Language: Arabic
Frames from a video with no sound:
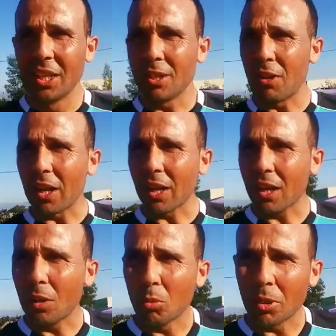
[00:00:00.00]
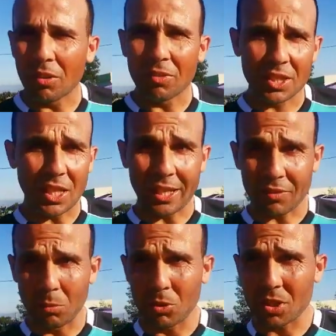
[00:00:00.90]
هي في الحقيقه المباراه في الافتتاح كانت
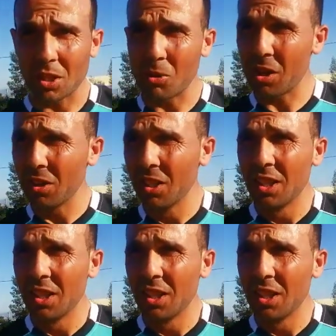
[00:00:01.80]
في المستوى